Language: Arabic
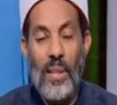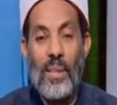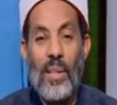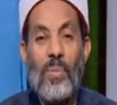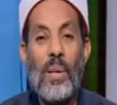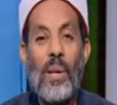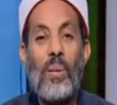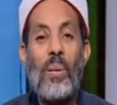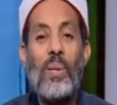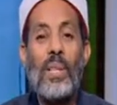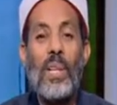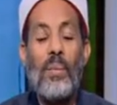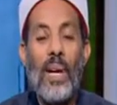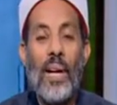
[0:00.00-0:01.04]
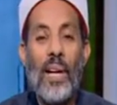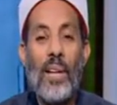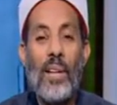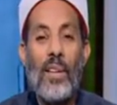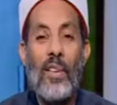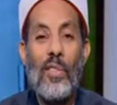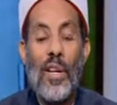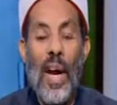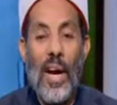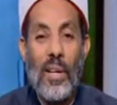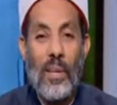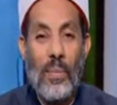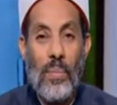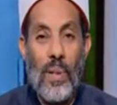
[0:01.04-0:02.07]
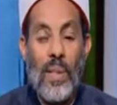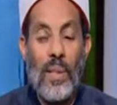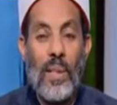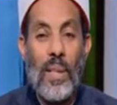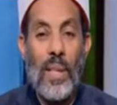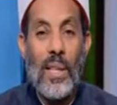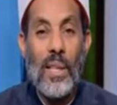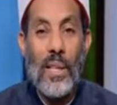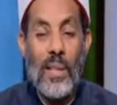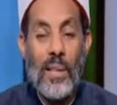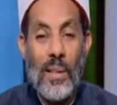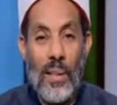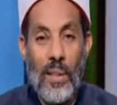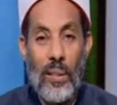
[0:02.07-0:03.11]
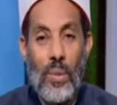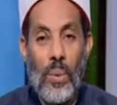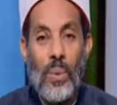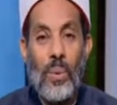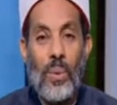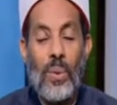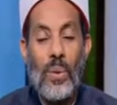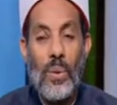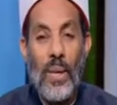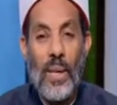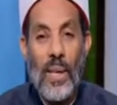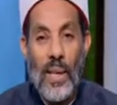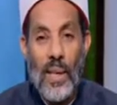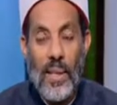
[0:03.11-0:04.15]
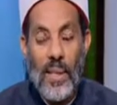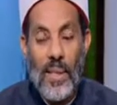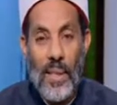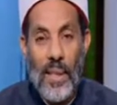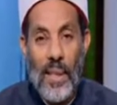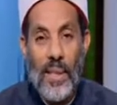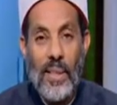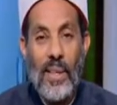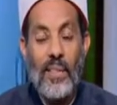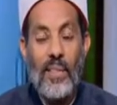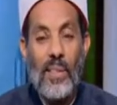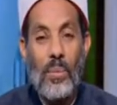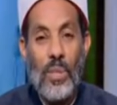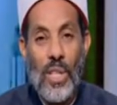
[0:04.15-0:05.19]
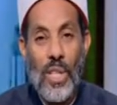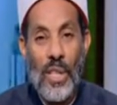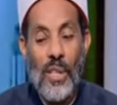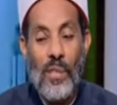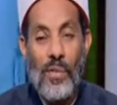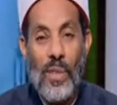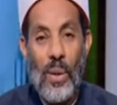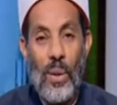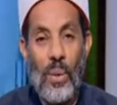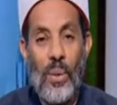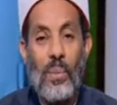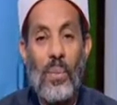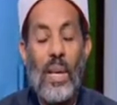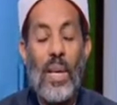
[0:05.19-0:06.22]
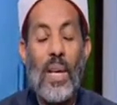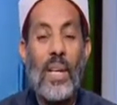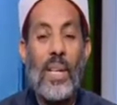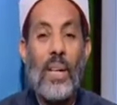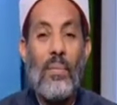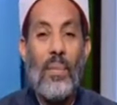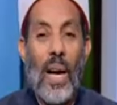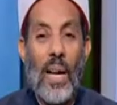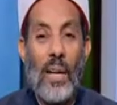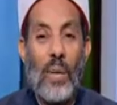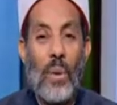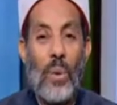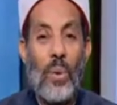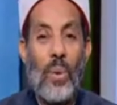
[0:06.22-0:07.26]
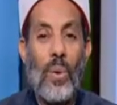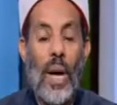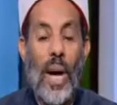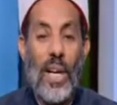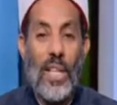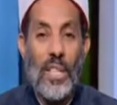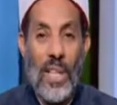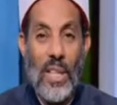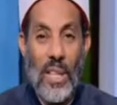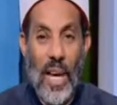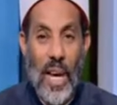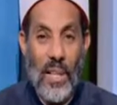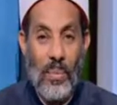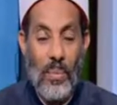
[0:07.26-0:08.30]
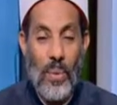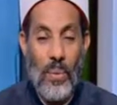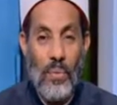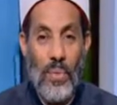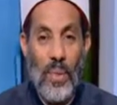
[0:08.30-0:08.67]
طب لو كنا بقى في حرب ال ال ال الجنود والناس المشاركين في الحروب لما هيخرجوا علشان يحاربوا